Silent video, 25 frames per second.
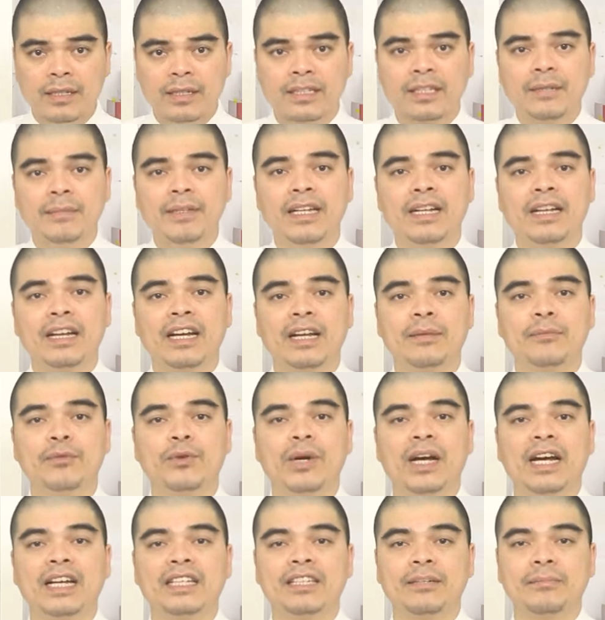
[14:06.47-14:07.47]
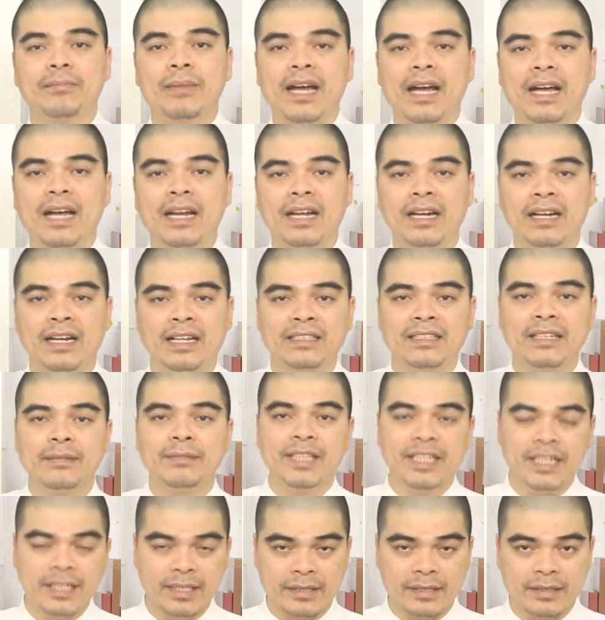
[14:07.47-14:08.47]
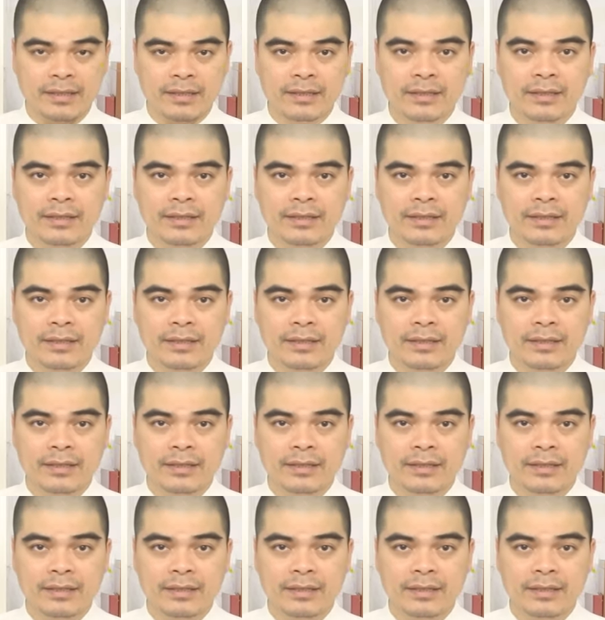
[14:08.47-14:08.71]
Tiếp đến là ngày mùng 2 tháng 3 là ngày Giáp Thìn.